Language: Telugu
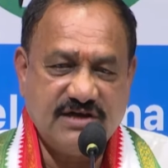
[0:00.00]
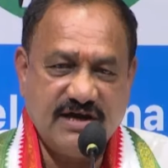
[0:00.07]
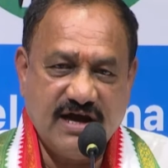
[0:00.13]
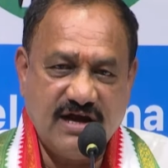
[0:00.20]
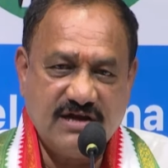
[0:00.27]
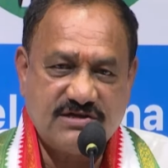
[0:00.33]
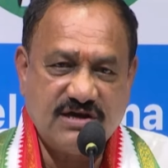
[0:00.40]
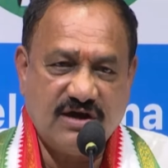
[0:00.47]

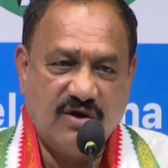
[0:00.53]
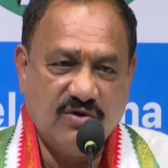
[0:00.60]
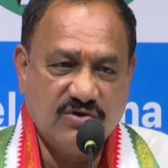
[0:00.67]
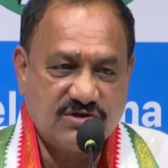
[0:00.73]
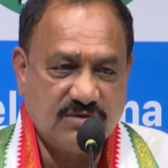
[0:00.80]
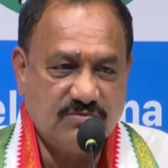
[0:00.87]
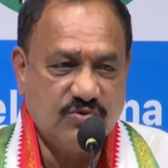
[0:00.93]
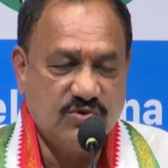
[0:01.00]
చేయాల్సిన
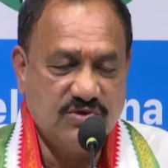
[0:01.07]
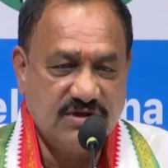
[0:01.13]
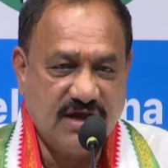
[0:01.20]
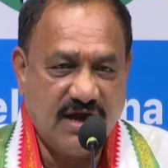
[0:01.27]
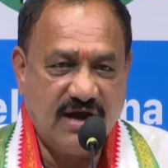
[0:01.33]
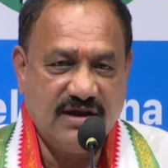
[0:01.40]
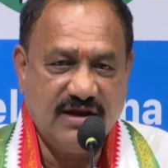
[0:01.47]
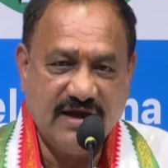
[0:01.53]
అవసరం
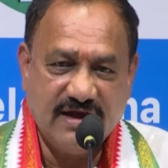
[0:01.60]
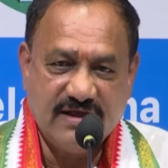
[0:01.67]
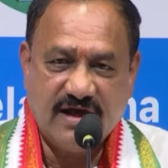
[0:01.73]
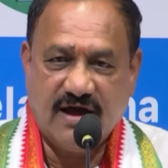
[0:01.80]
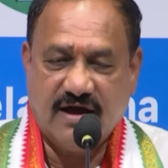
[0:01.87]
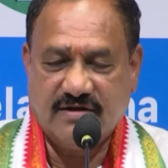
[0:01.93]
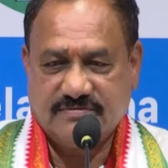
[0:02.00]
ఉందా లేదా